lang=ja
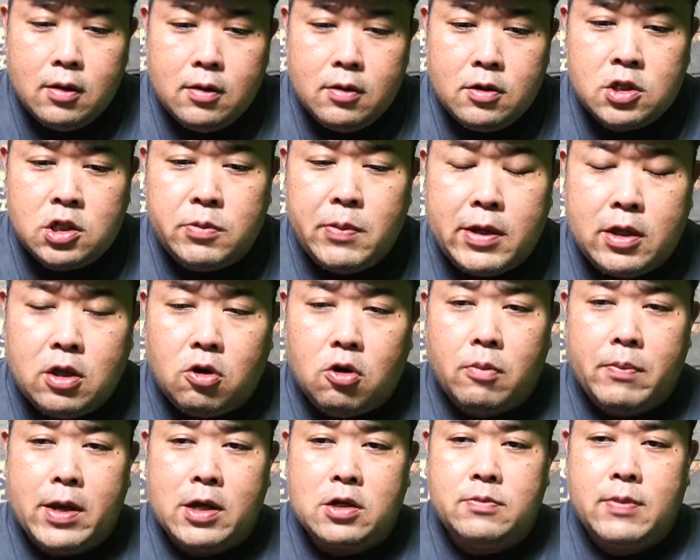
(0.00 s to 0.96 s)
全てを
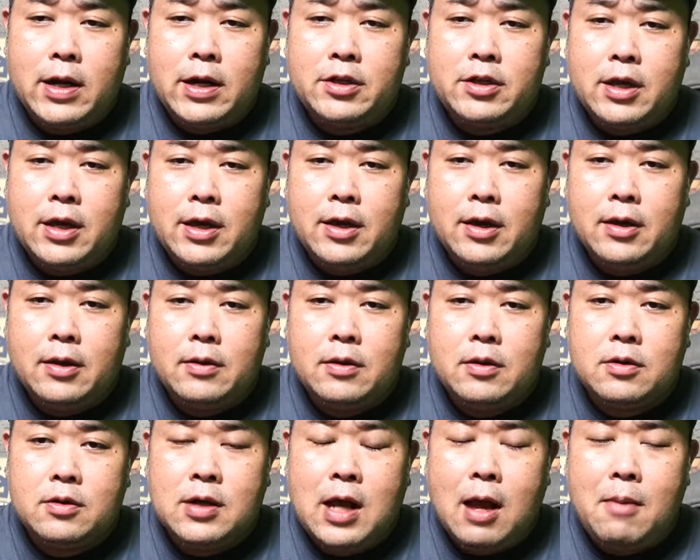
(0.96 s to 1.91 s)
恵まれて
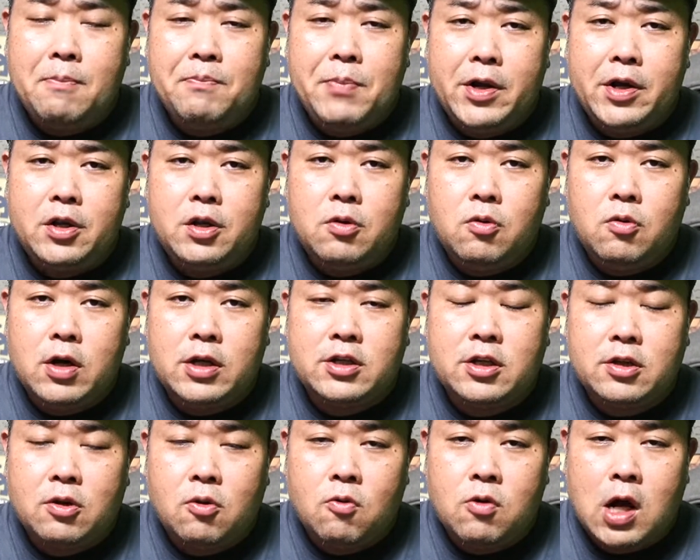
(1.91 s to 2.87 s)
完璧にこな
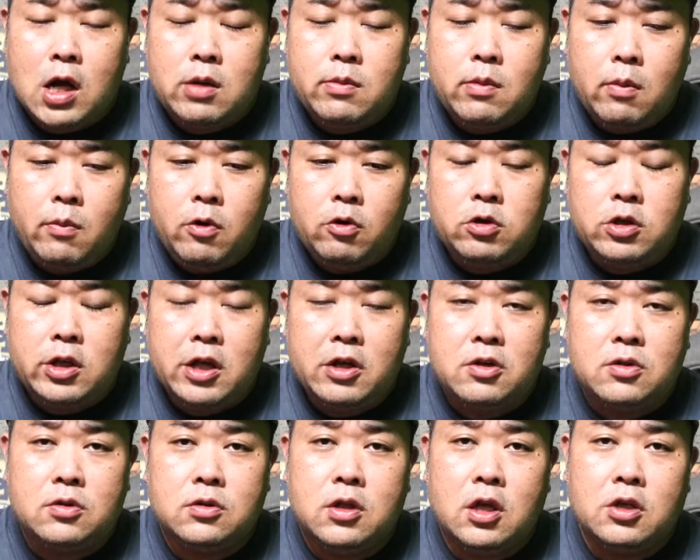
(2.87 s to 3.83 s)
せてお金も持ってい
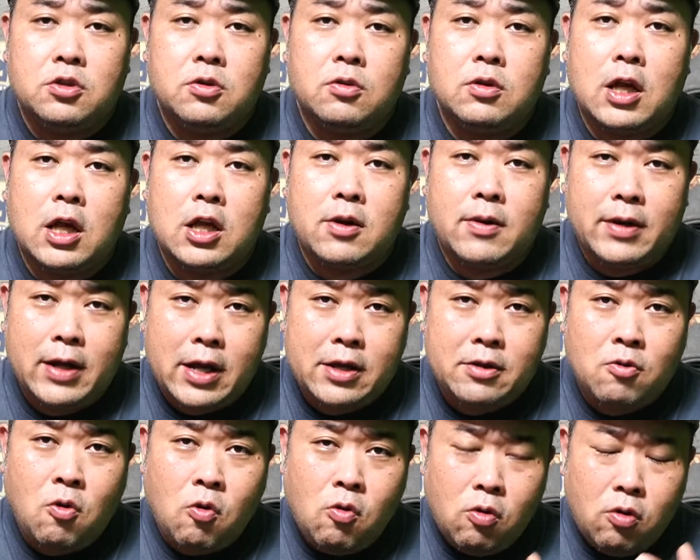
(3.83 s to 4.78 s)
るって状態ではない。
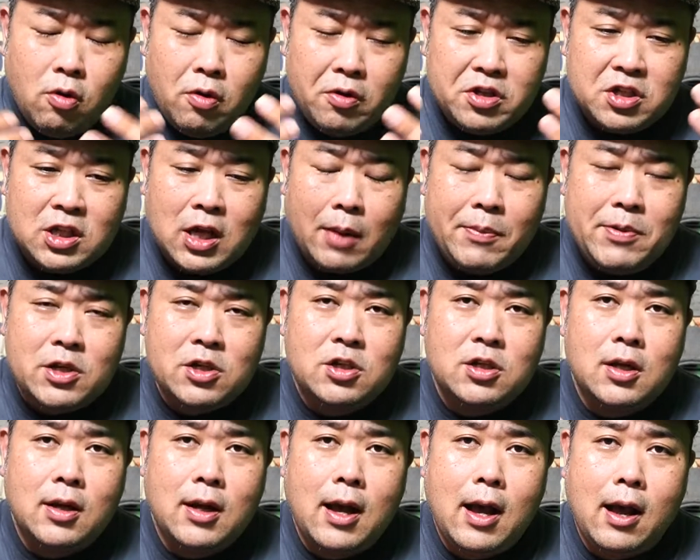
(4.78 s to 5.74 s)
心に寂し
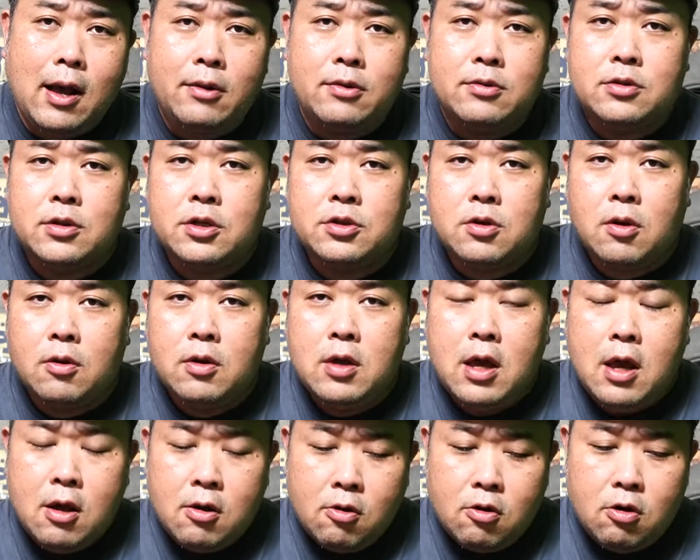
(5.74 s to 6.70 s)
さがあるんですよ。
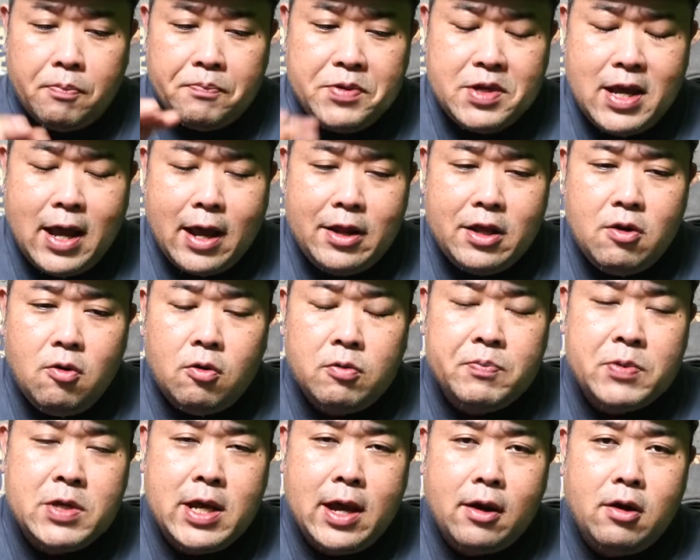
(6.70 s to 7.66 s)
この
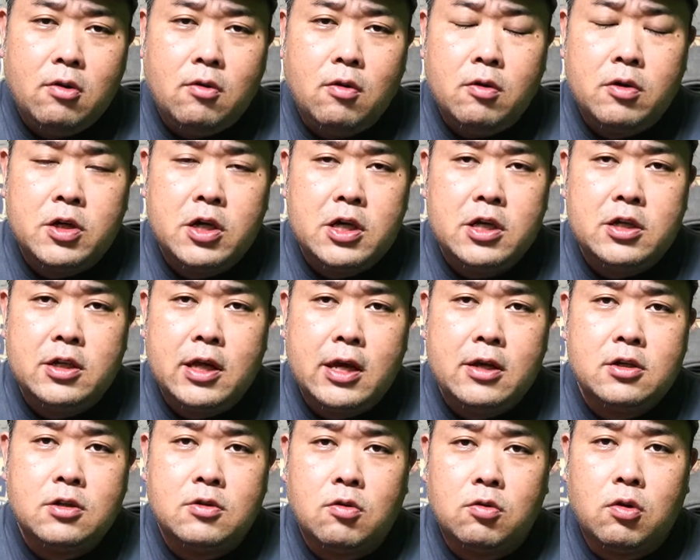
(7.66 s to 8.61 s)
ピアノを弾いて
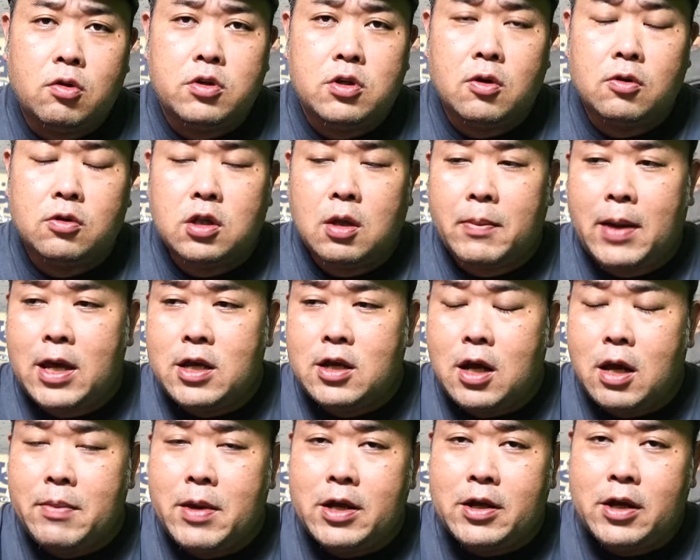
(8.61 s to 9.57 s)
いくことによって、毎回